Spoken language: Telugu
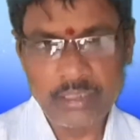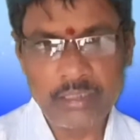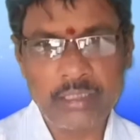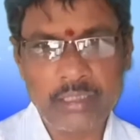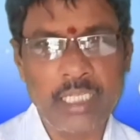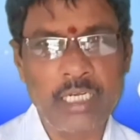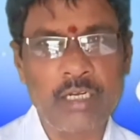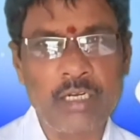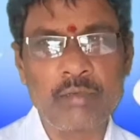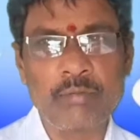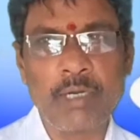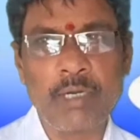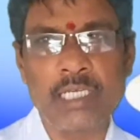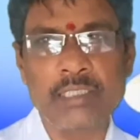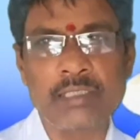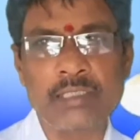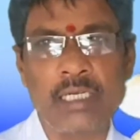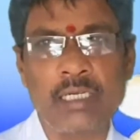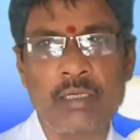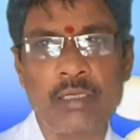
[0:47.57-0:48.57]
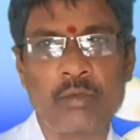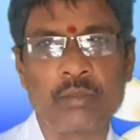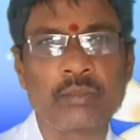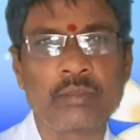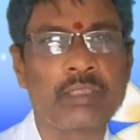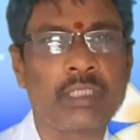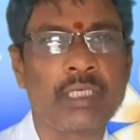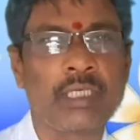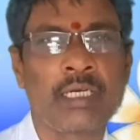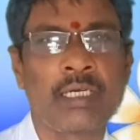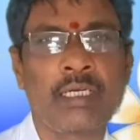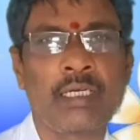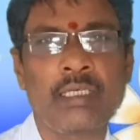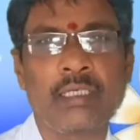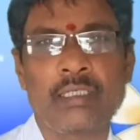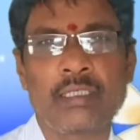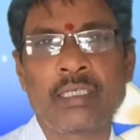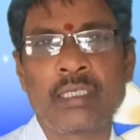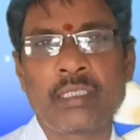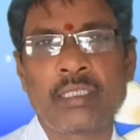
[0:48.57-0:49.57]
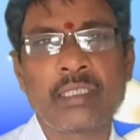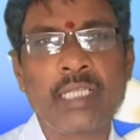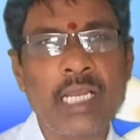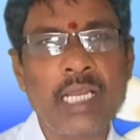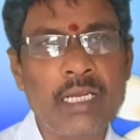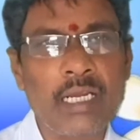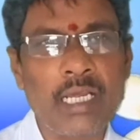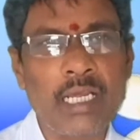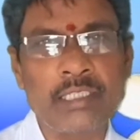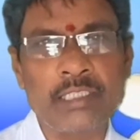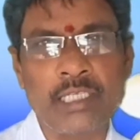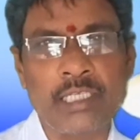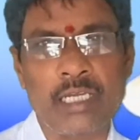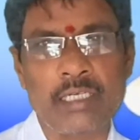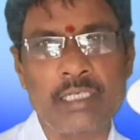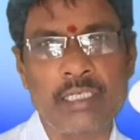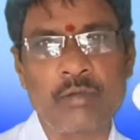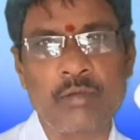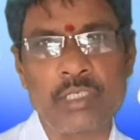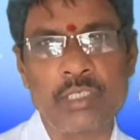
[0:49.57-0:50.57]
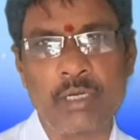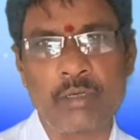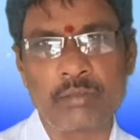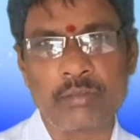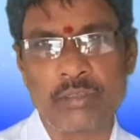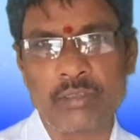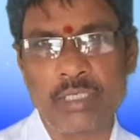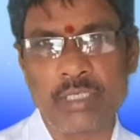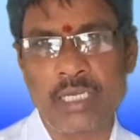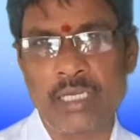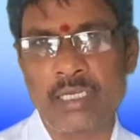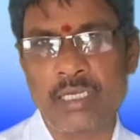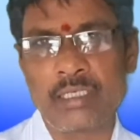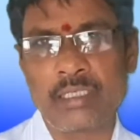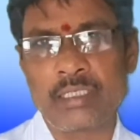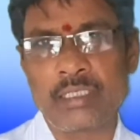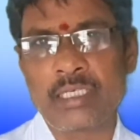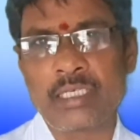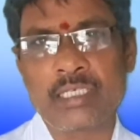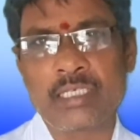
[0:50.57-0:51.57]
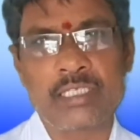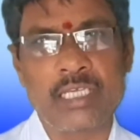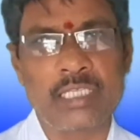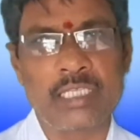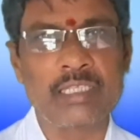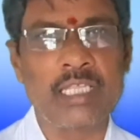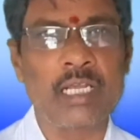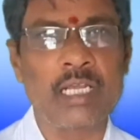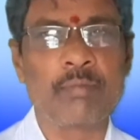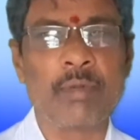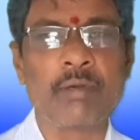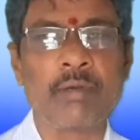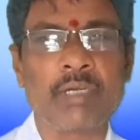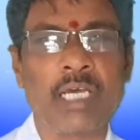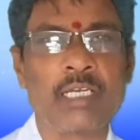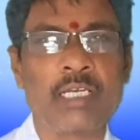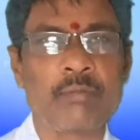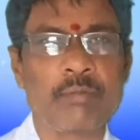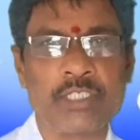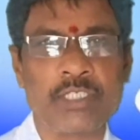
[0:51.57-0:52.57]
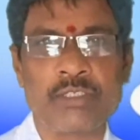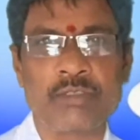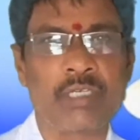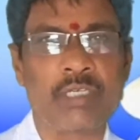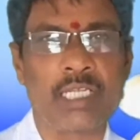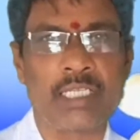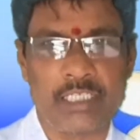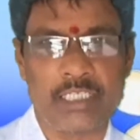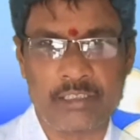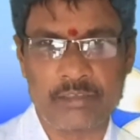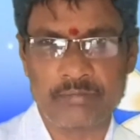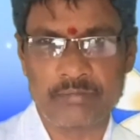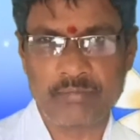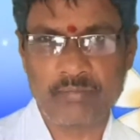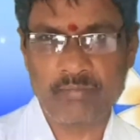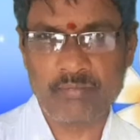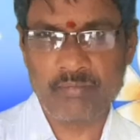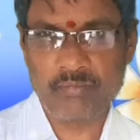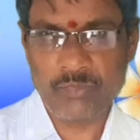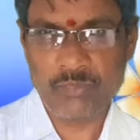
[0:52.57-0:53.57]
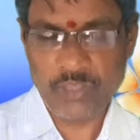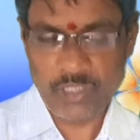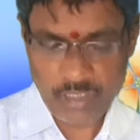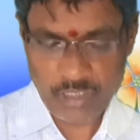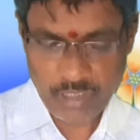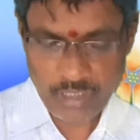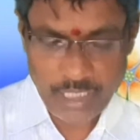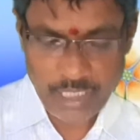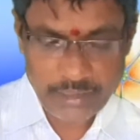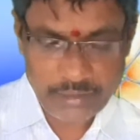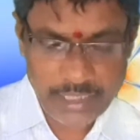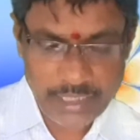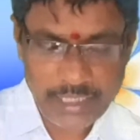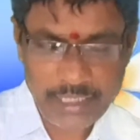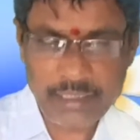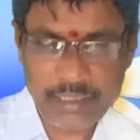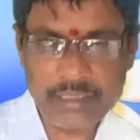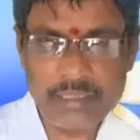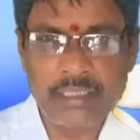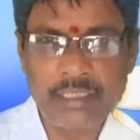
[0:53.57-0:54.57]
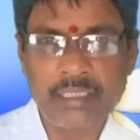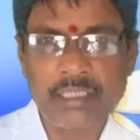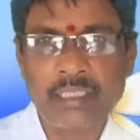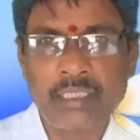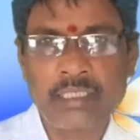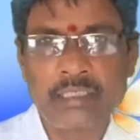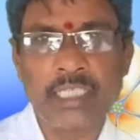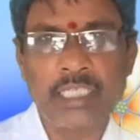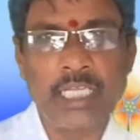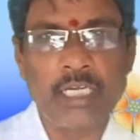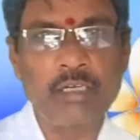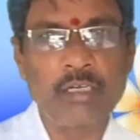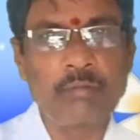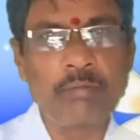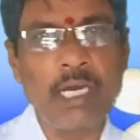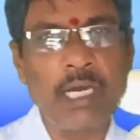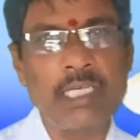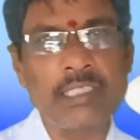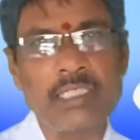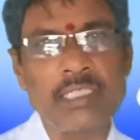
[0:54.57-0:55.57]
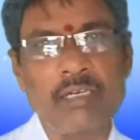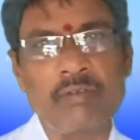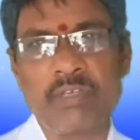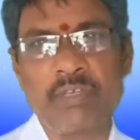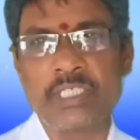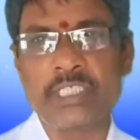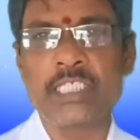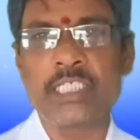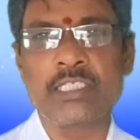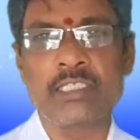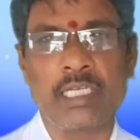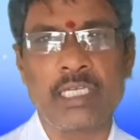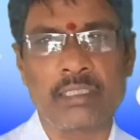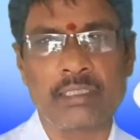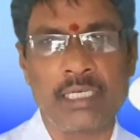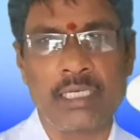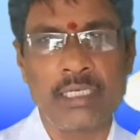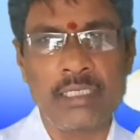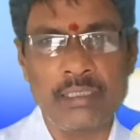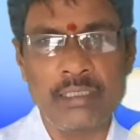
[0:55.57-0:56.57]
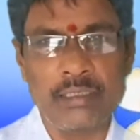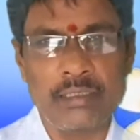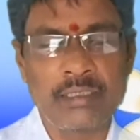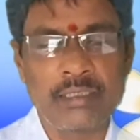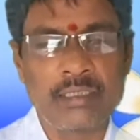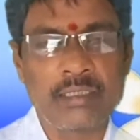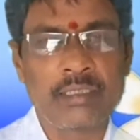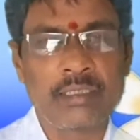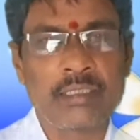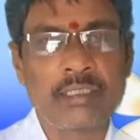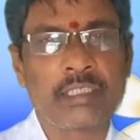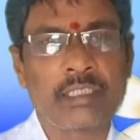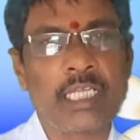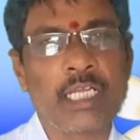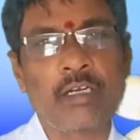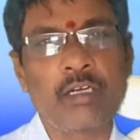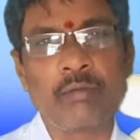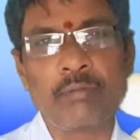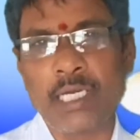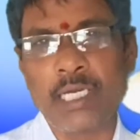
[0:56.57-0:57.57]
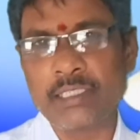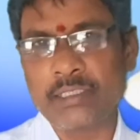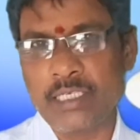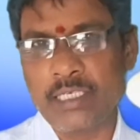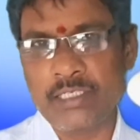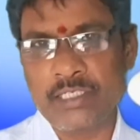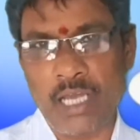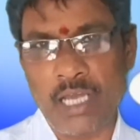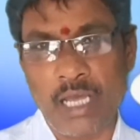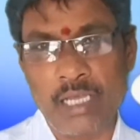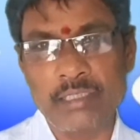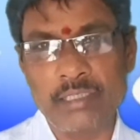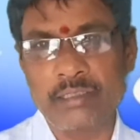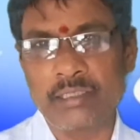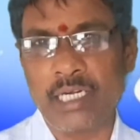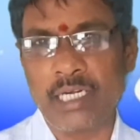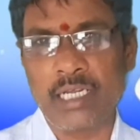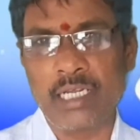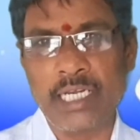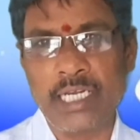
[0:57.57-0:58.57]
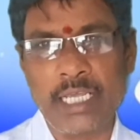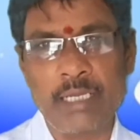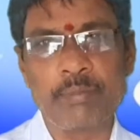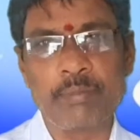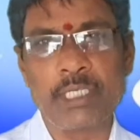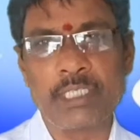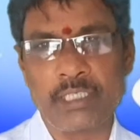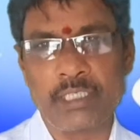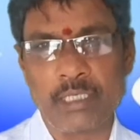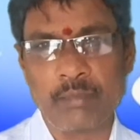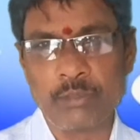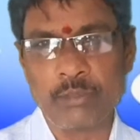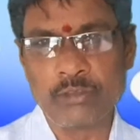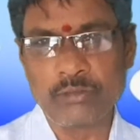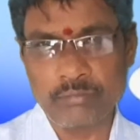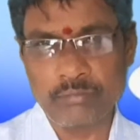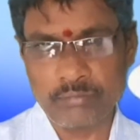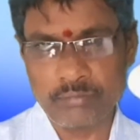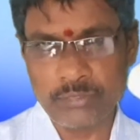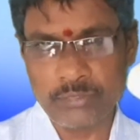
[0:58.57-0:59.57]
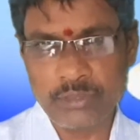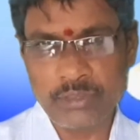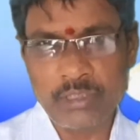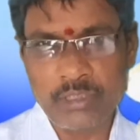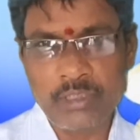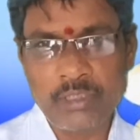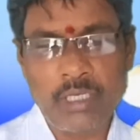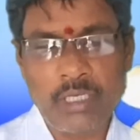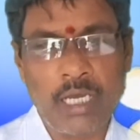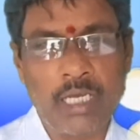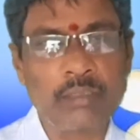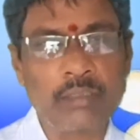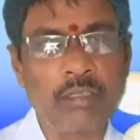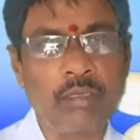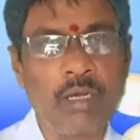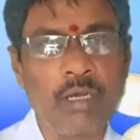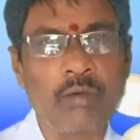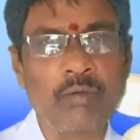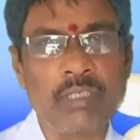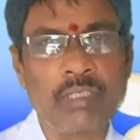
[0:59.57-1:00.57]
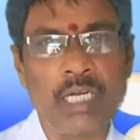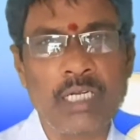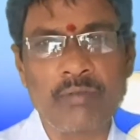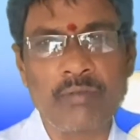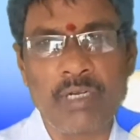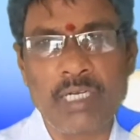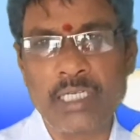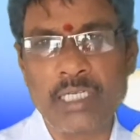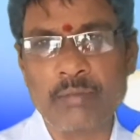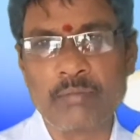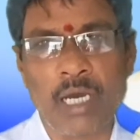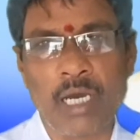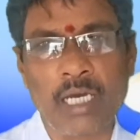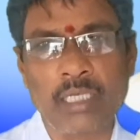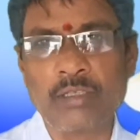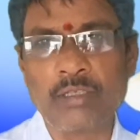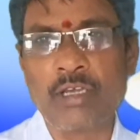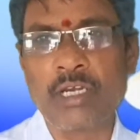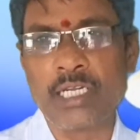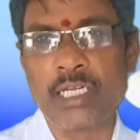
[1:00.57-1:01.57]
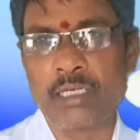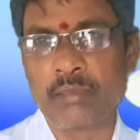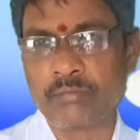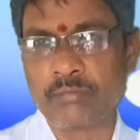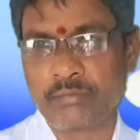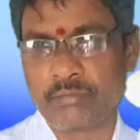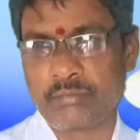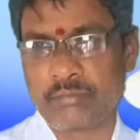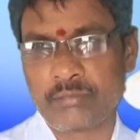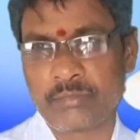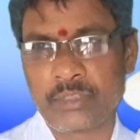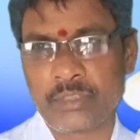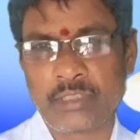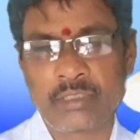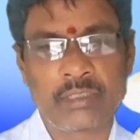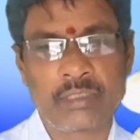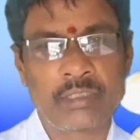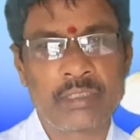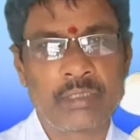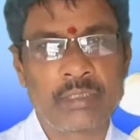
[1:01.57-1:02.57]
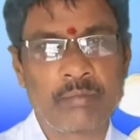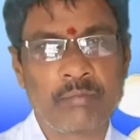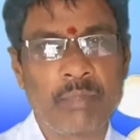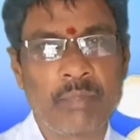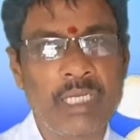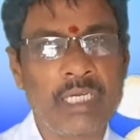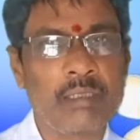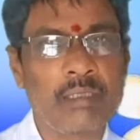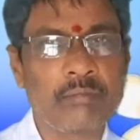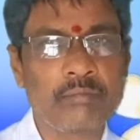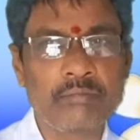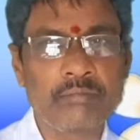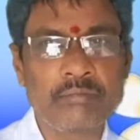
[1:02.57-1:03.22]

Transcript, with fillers: తెలుగు భాష కొంత నిర్లక్ష్యానికి గురి అవుతున్న సందర్భం కనిపిస్తున్నది అయితే తెలుగు భాష విశిష్టత తెలుగు భాష చారిత్రక నేపథ్యము అందులో ఉన్నటువంటి మాధుర్యం మనం